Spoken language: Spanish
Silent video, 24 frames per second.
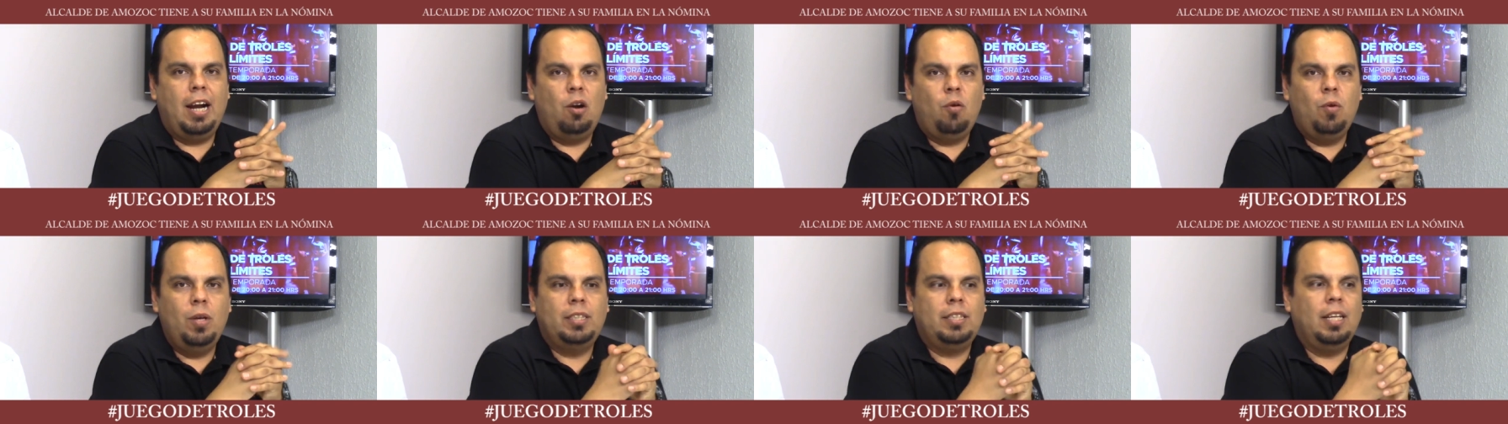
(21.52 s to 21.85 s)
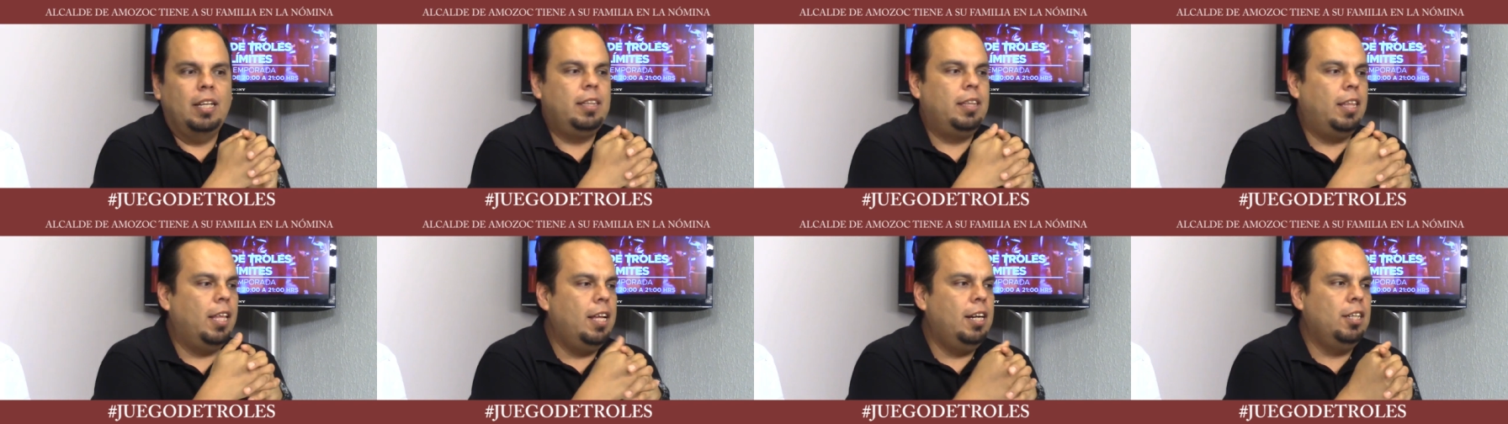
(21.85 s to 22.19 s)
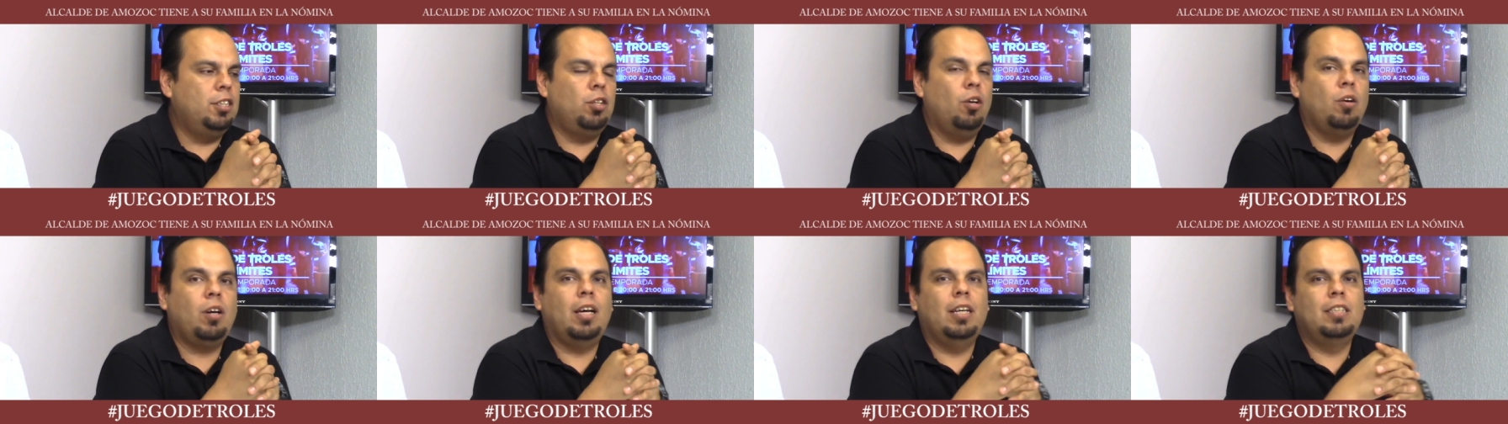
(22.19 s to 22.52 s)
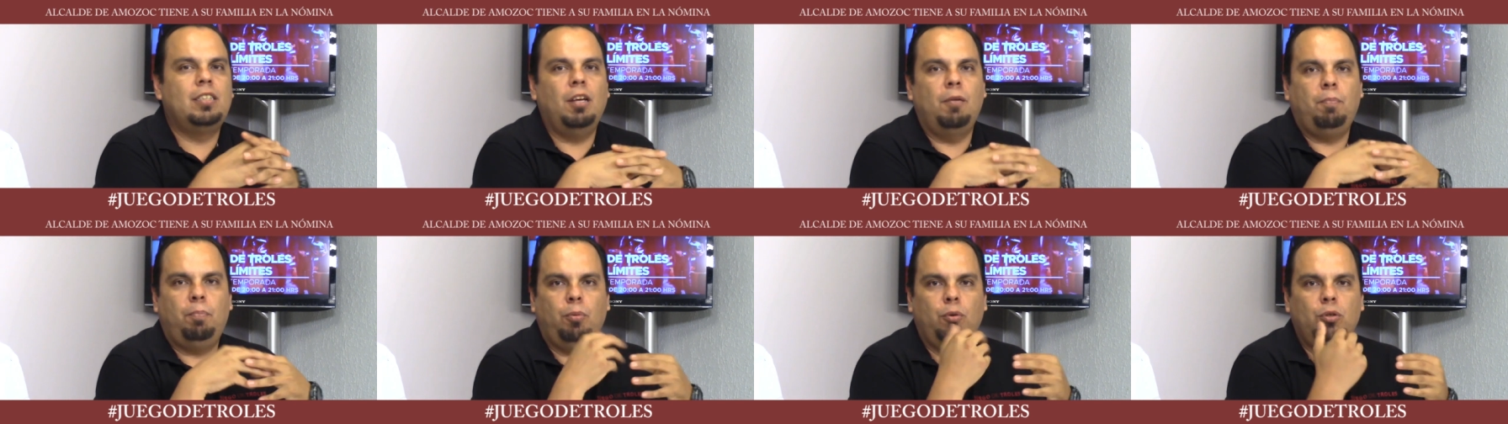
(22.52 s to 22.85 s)
Luisa Tirso, que
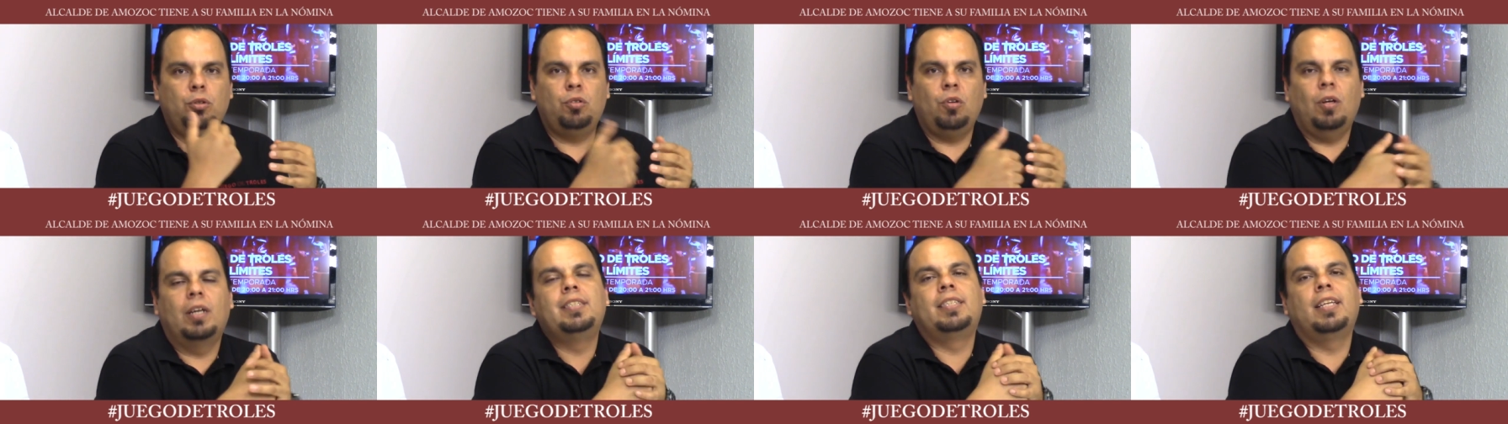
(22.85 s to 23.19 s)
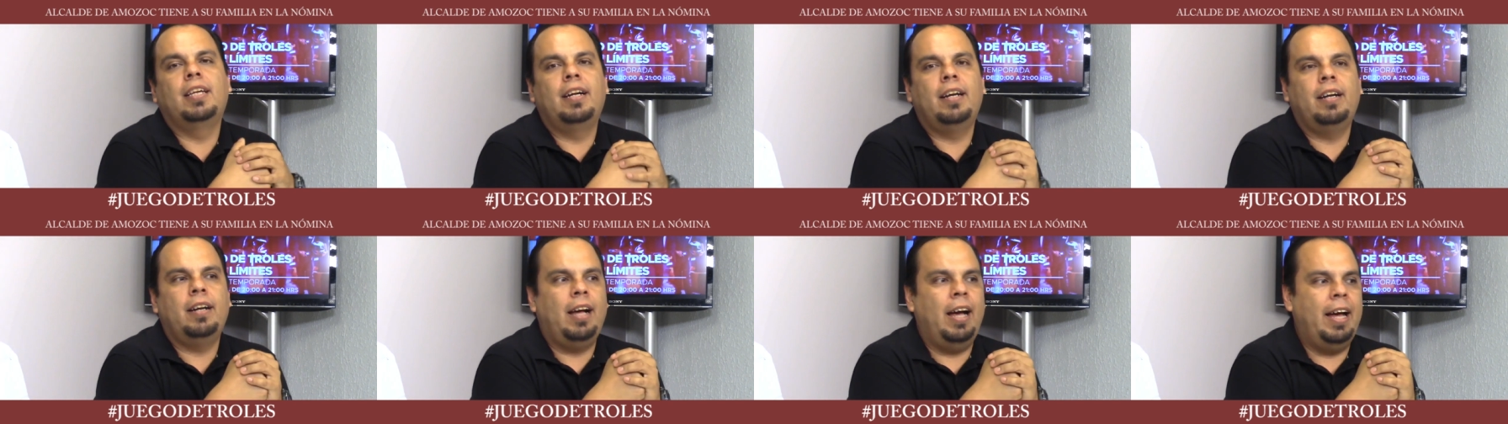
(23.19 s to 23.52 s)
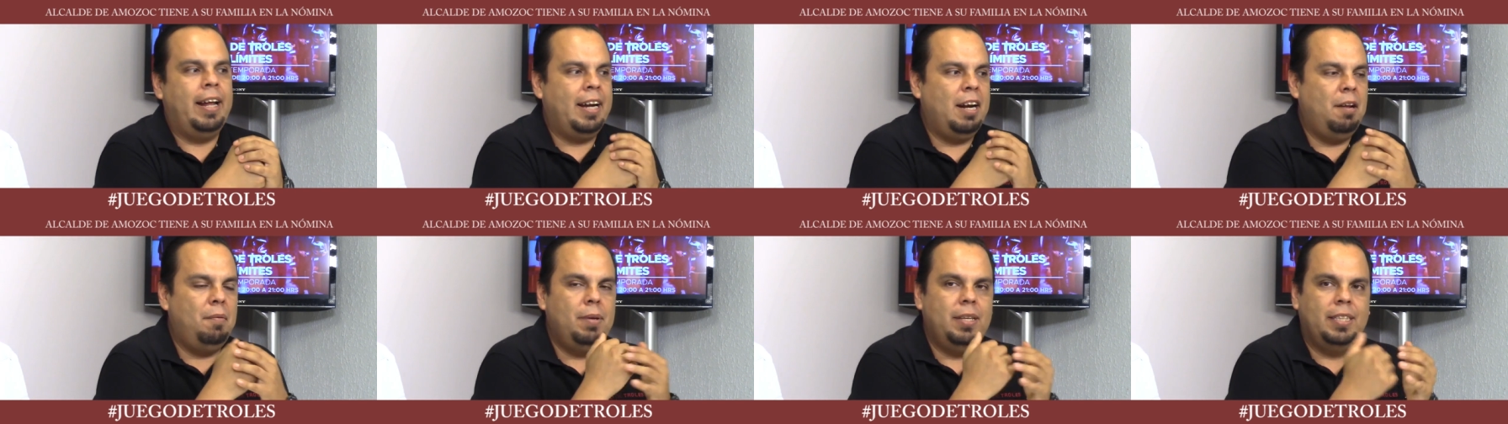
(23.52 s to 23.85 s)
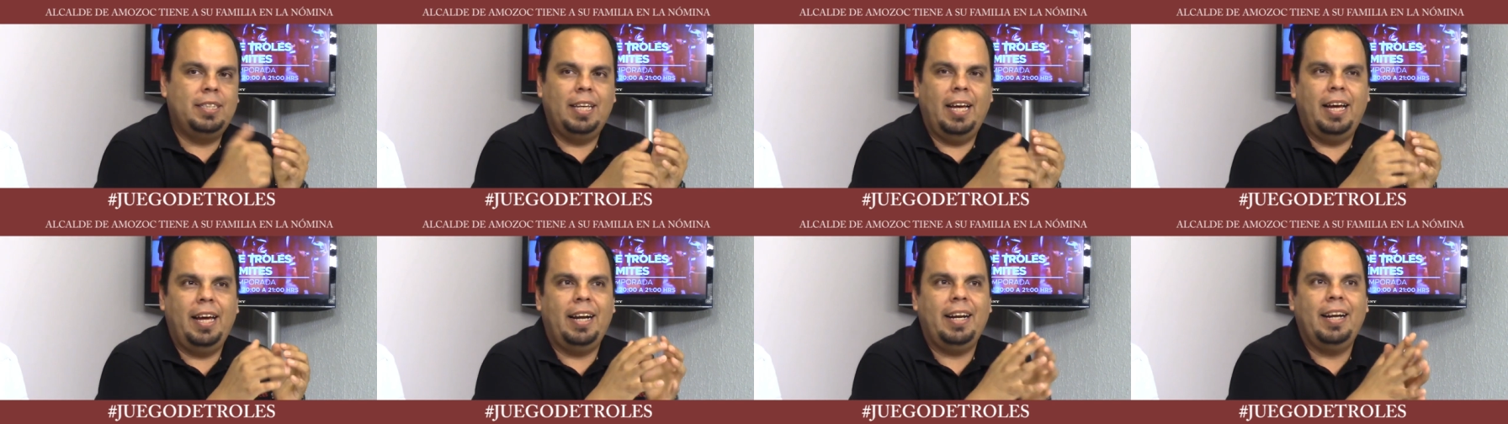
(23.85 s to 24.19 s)
se puso a hacer, a
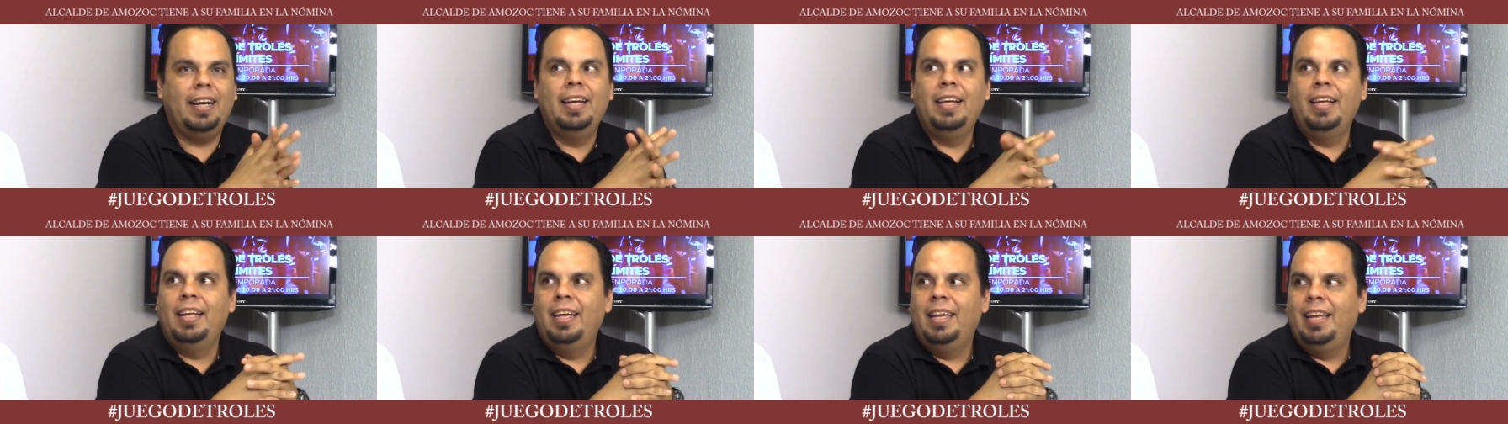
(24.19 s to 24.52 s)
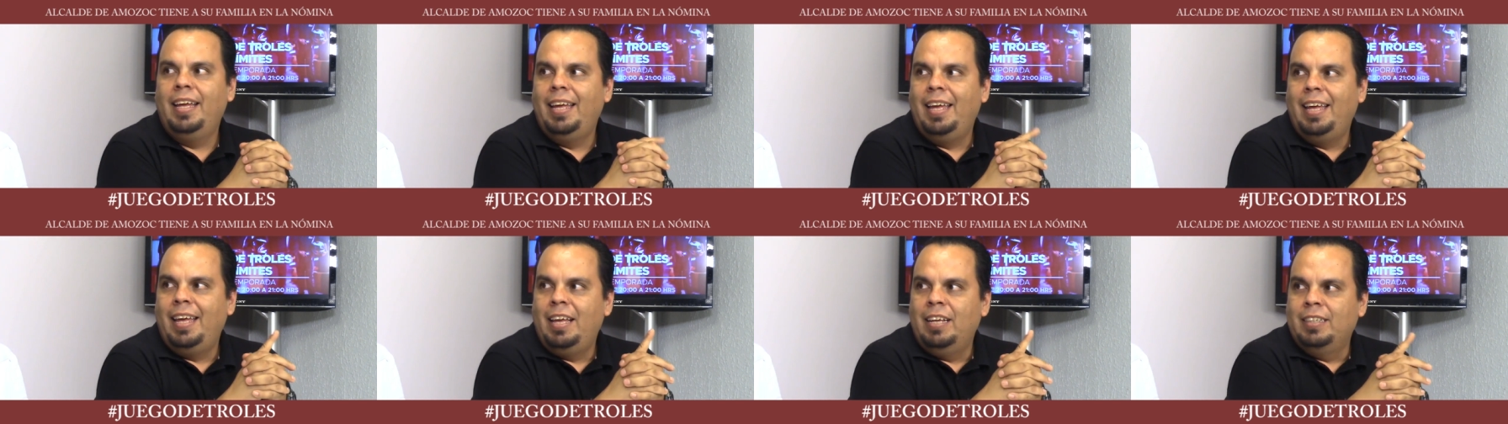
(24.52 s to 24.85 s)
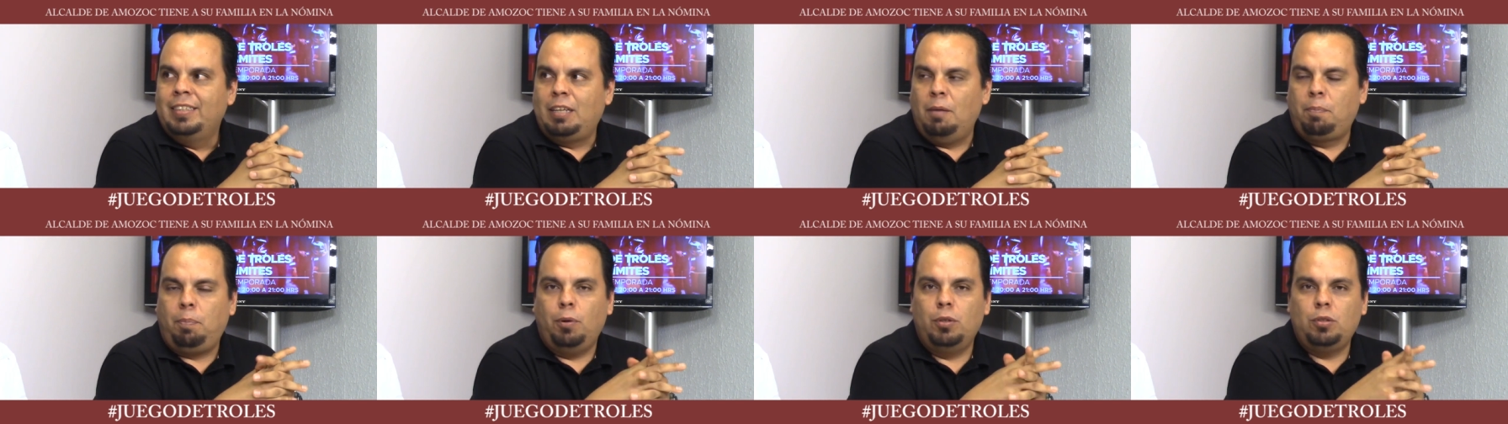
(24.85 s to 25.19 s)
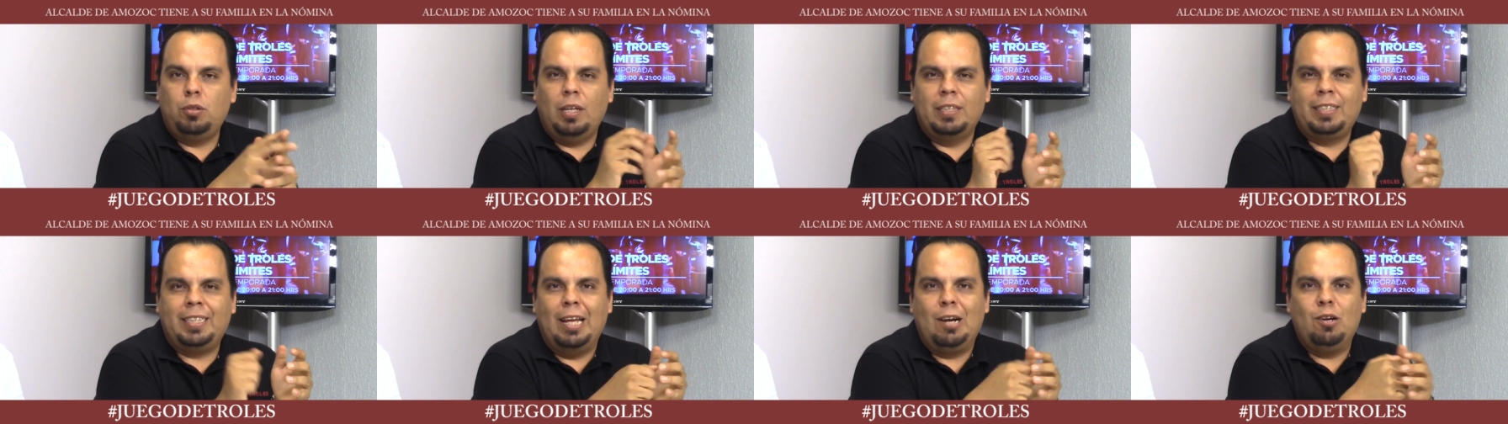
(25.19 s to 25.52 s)
revisar. Se puso
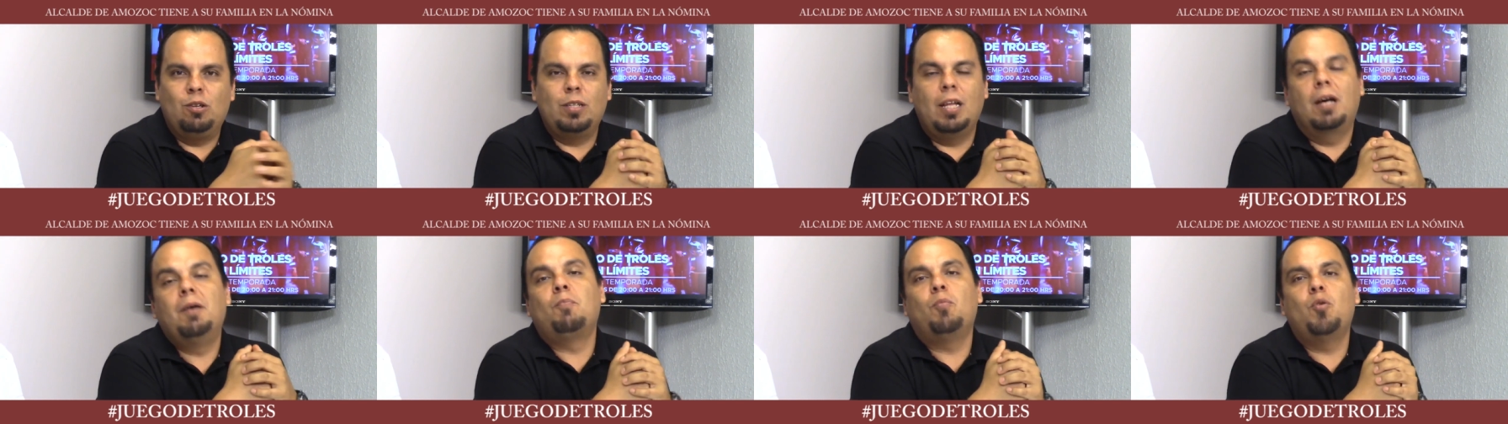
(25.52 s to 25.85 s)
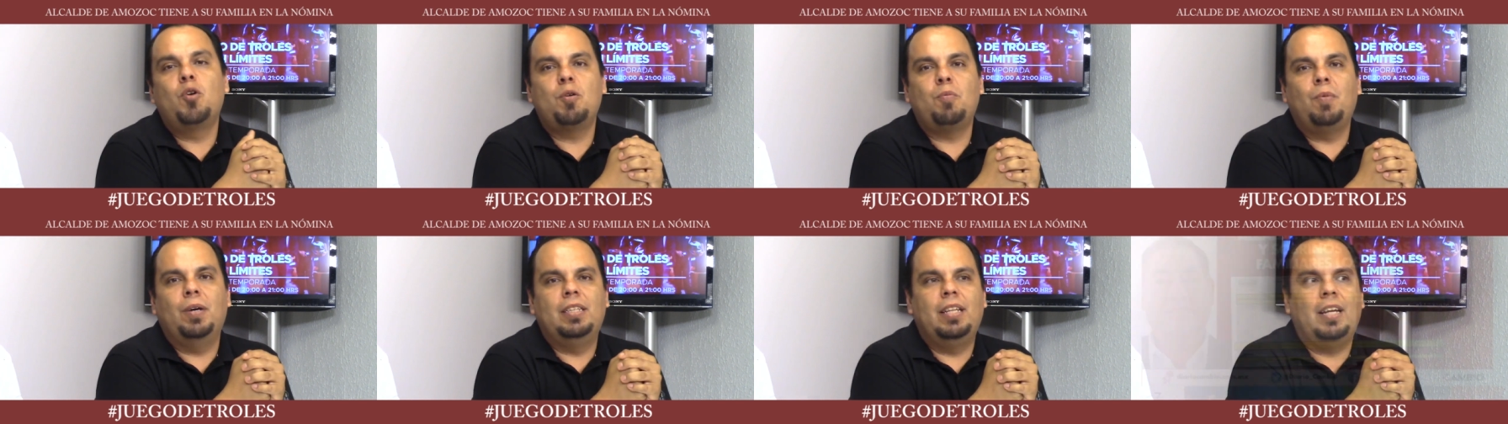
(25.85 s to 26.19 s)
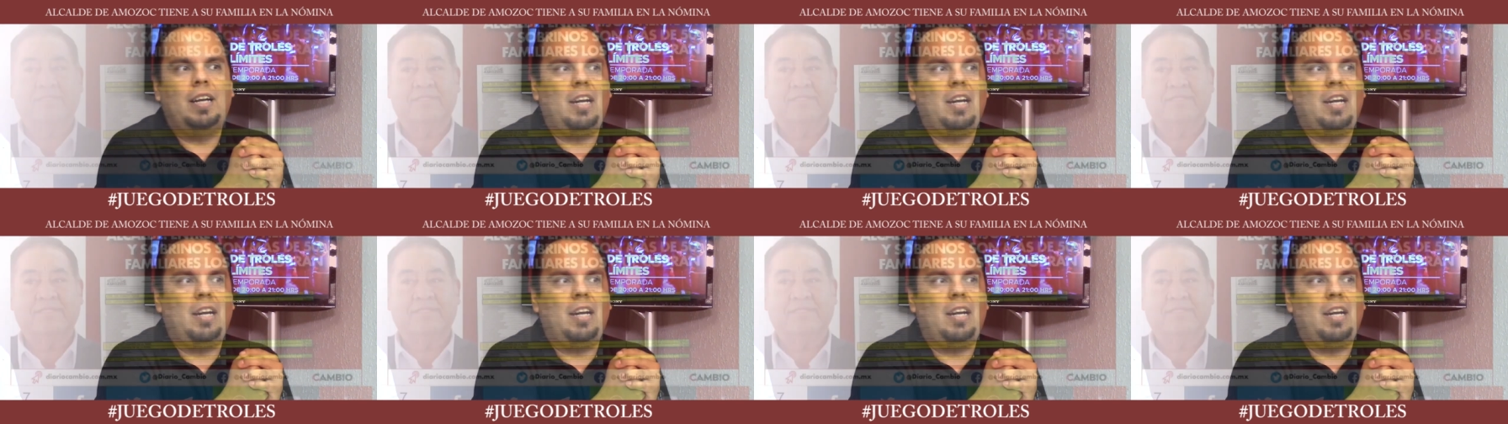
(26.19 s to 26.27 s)
a hacer una muy buena